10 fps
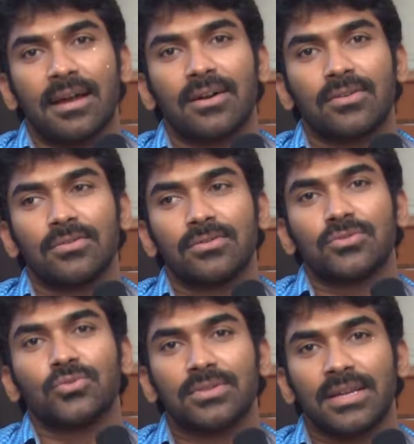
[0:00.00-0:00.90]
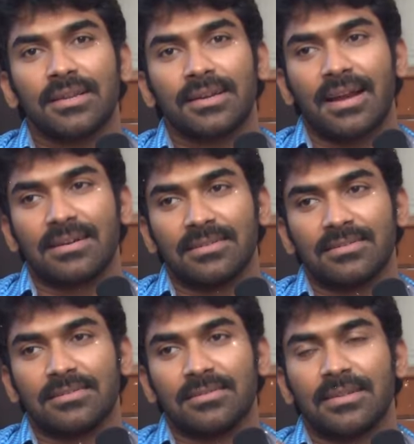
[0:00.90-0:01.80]
నాకు సూట్ అయిన
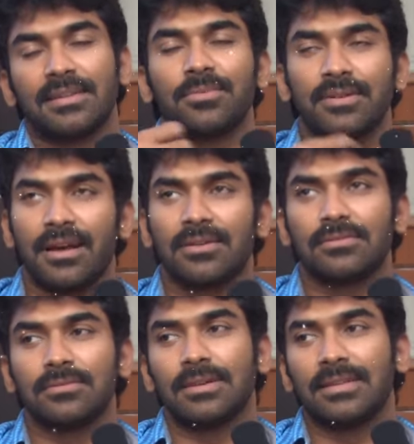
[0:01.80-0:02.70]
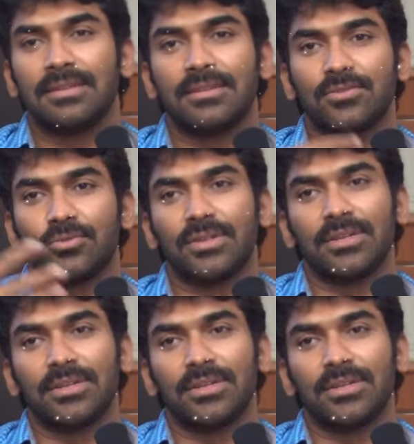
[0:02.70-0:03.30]
క్యారెక్టర్స్ అంటే నాకు ఏదైతే సూట్